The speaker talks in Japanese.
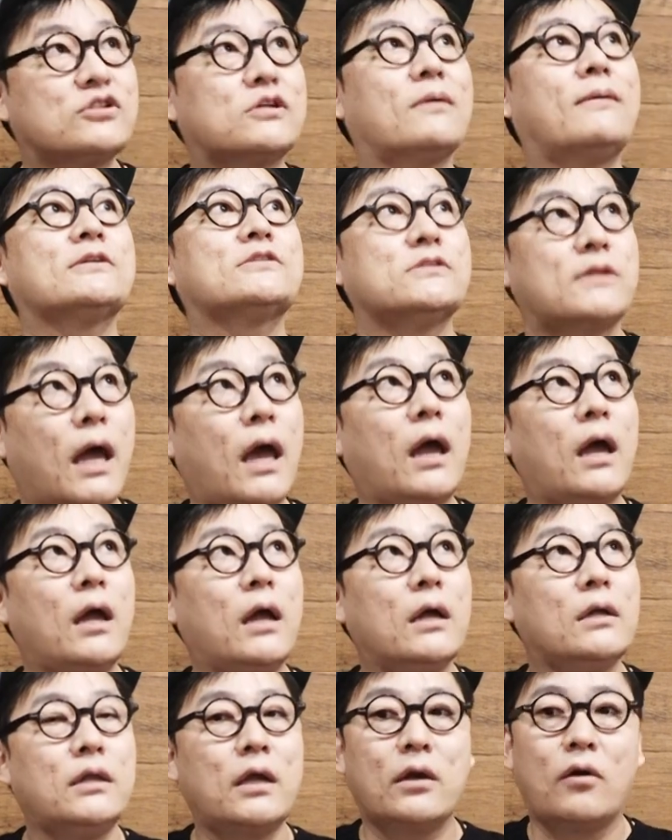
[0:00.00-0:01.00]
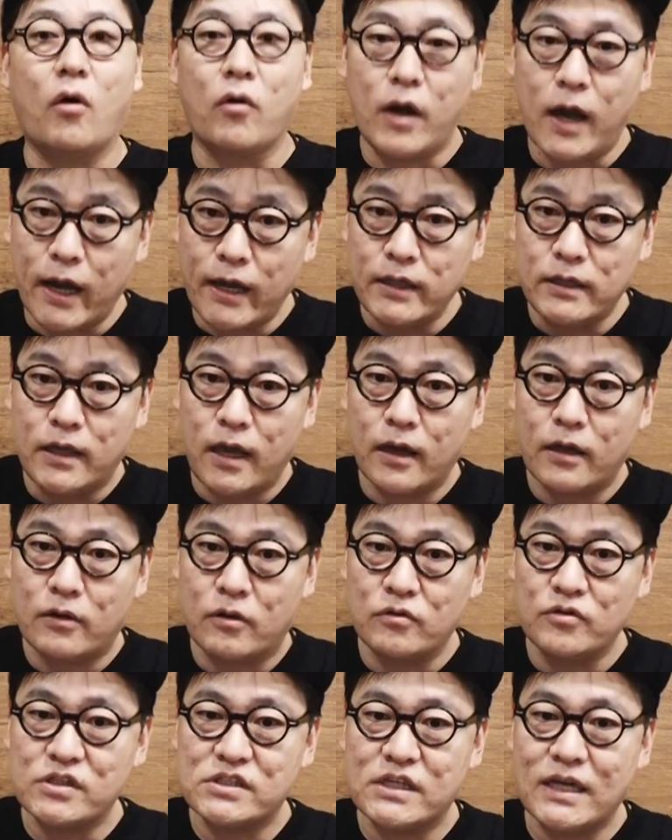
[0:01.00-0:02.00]
してますね。で、ごかい結
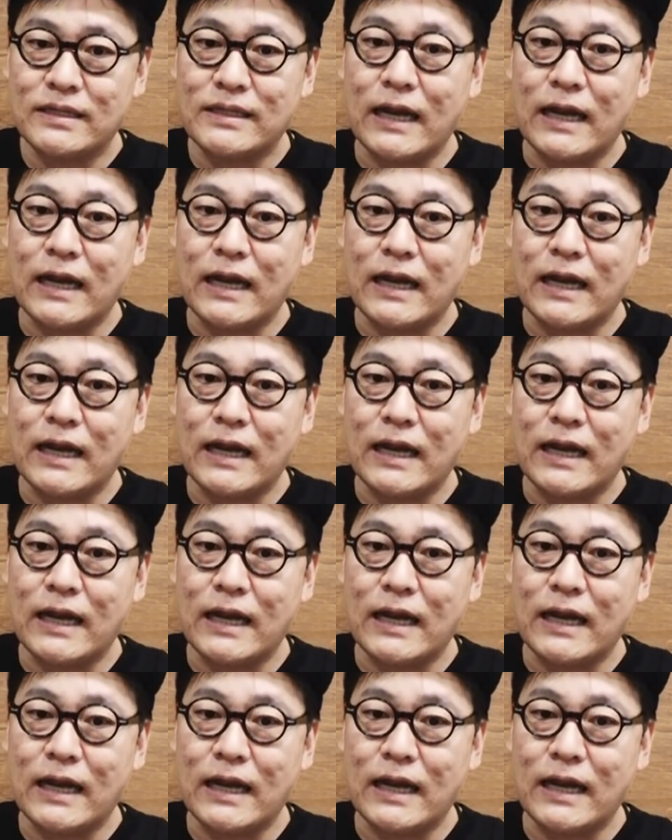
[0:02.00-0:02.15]
婚して